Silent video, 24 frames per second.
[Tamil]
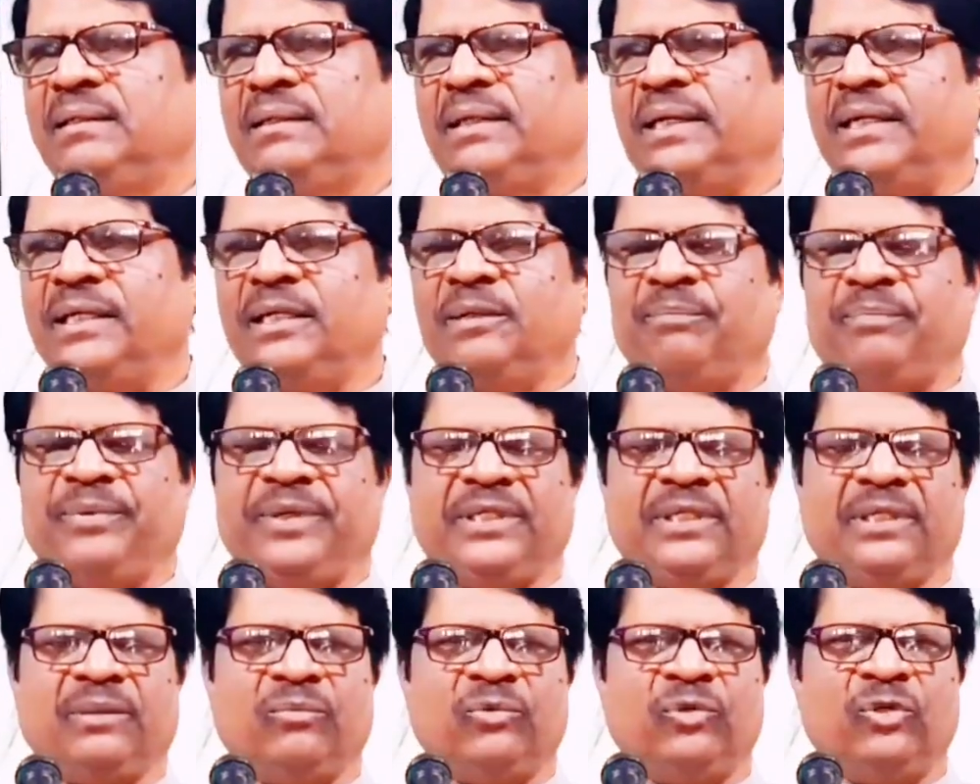ரெண்டு
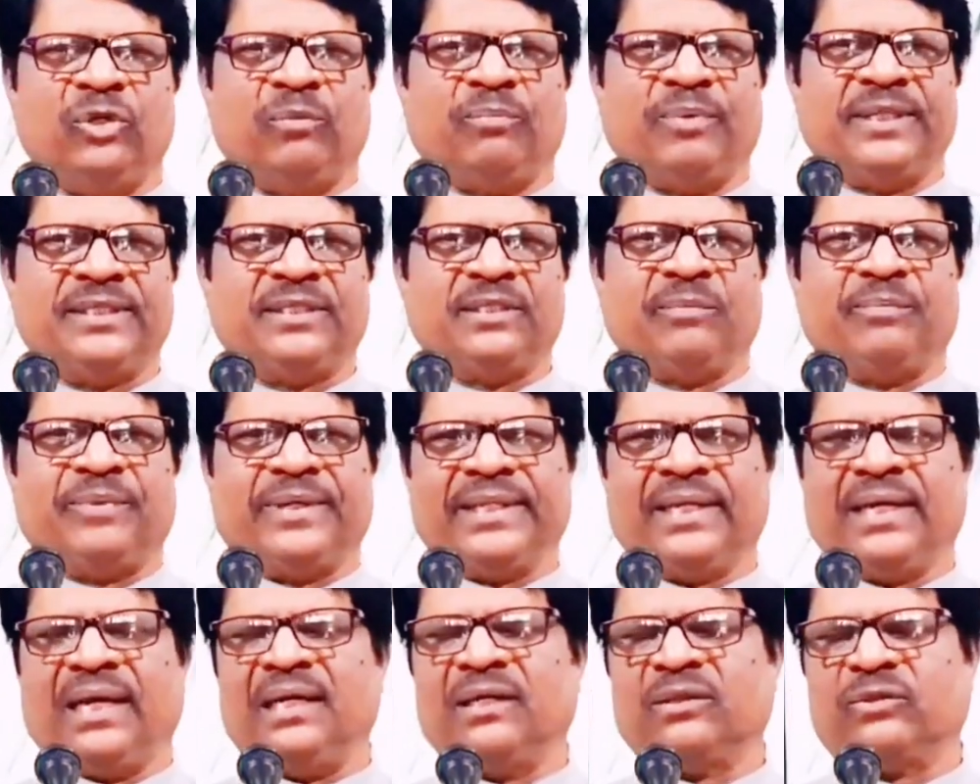பேதுரு மூணு பத்து
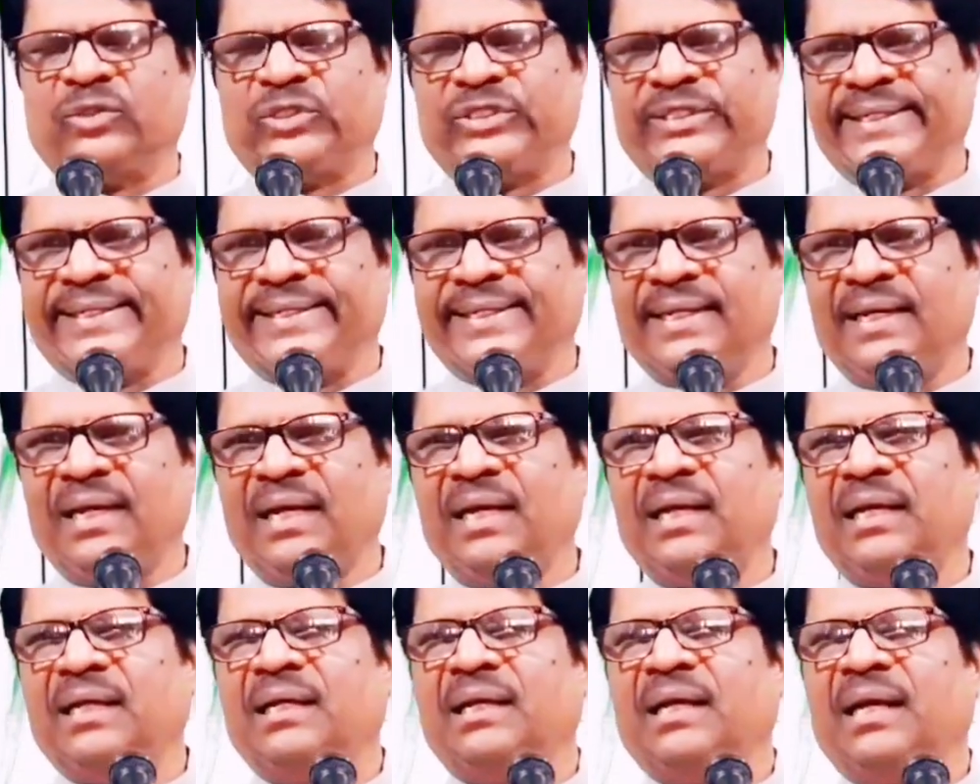பதினாலு குறிச்சிக்கங்க
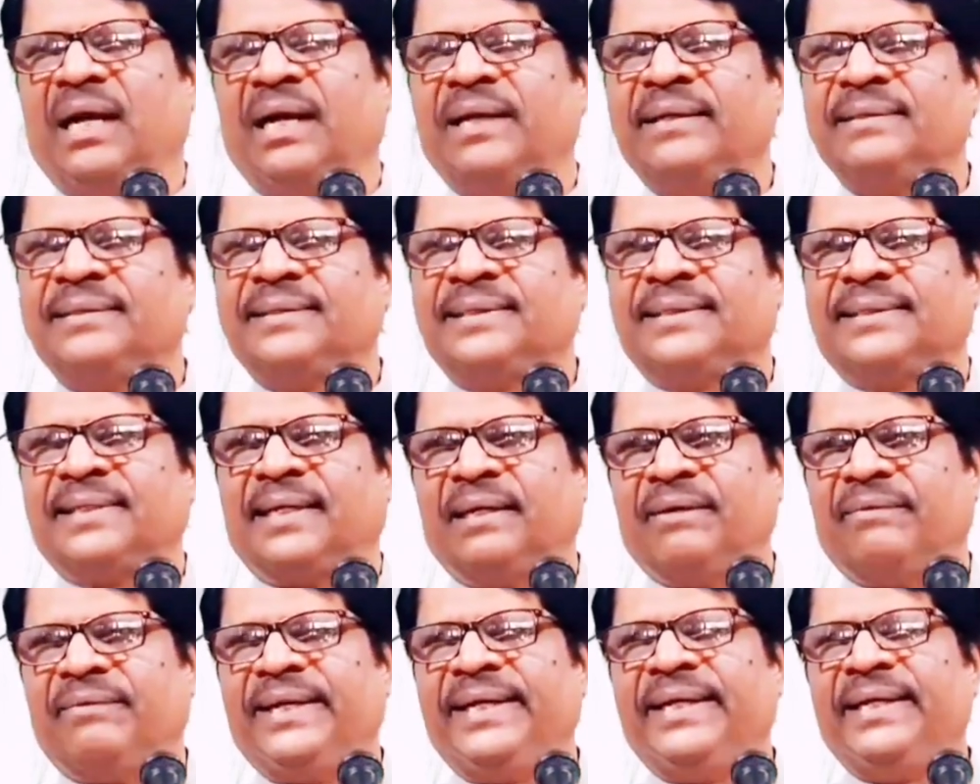அடுத்த
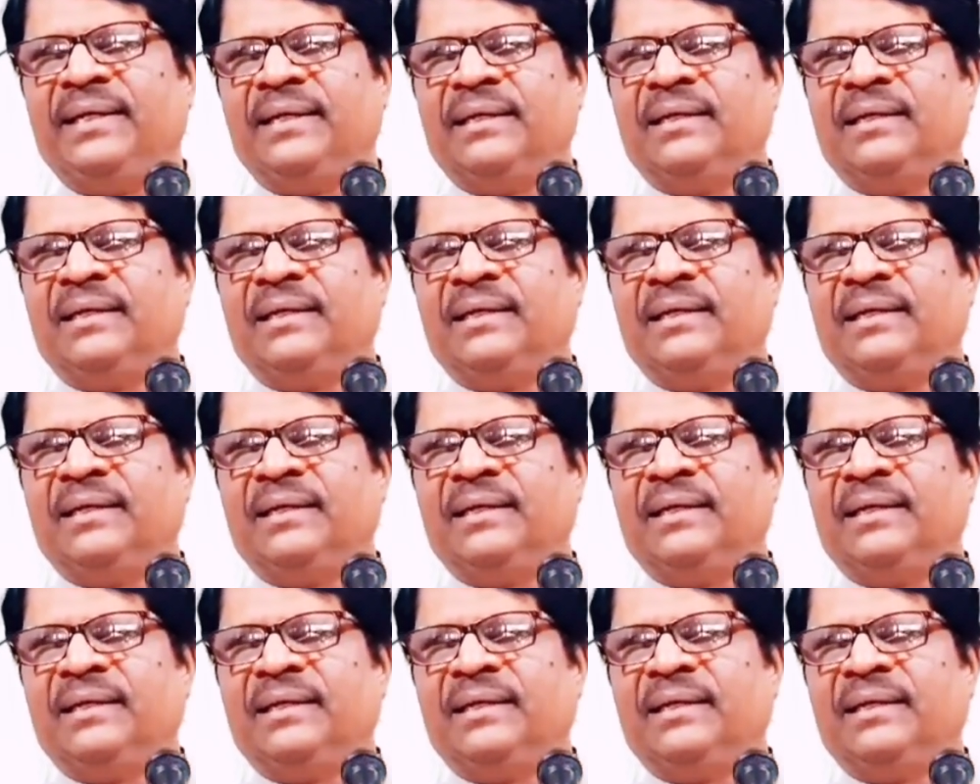தடவை